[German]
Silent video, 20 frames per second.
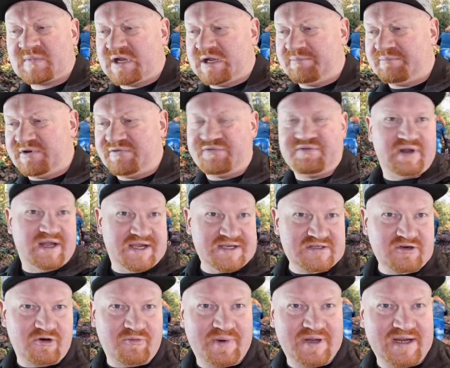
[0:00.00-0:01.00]
dass man
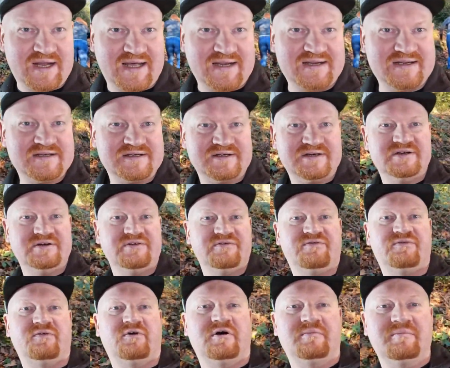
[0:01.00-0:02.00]
vielleicht auch mal eine andere
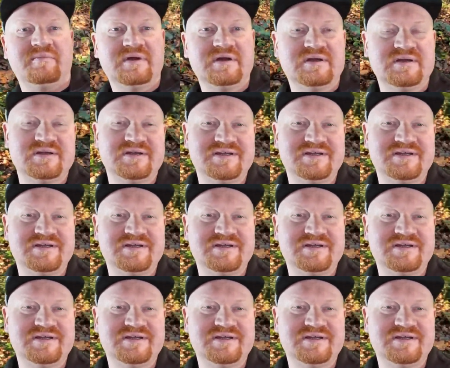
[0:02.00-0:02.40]
Form